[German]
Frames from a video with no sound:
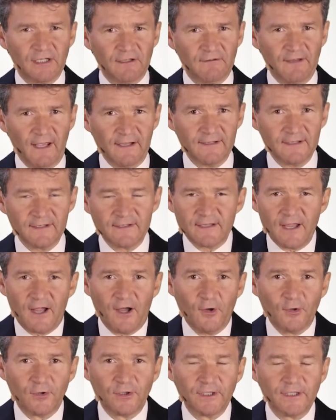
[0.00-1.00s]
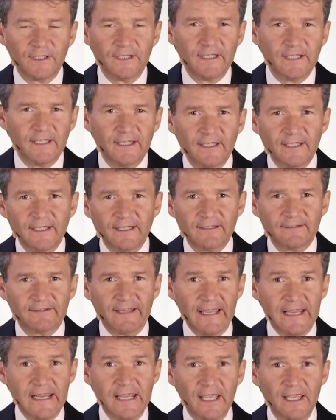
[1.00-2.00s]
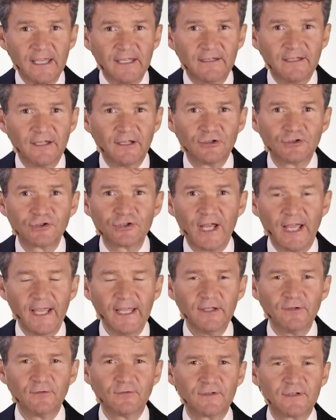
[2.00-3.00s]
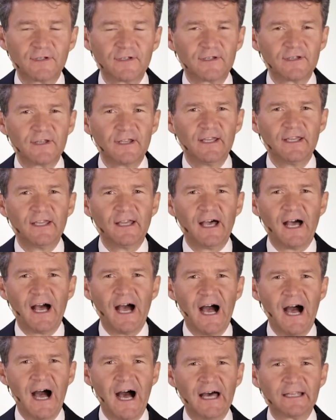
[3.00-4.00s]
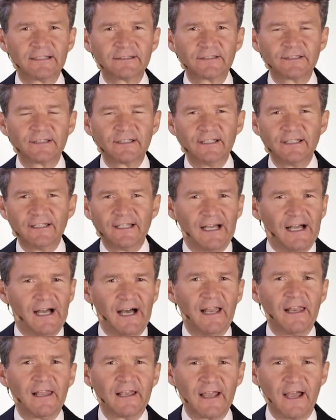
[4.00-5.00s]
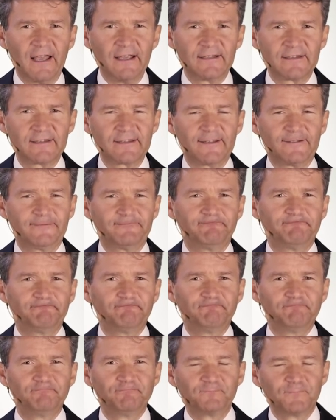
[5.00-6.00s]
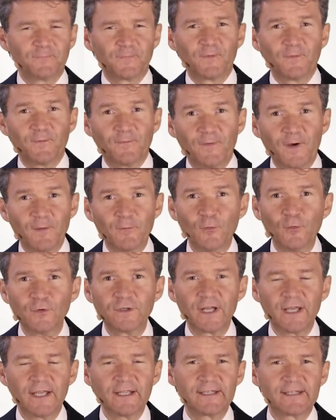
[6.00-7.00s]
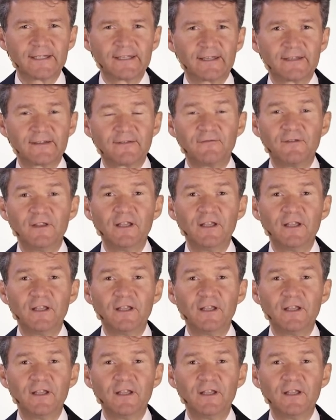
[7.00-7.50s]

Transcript: das ist auch, denke ich, die Entscheidungsart aller Geister. Vermute es, dass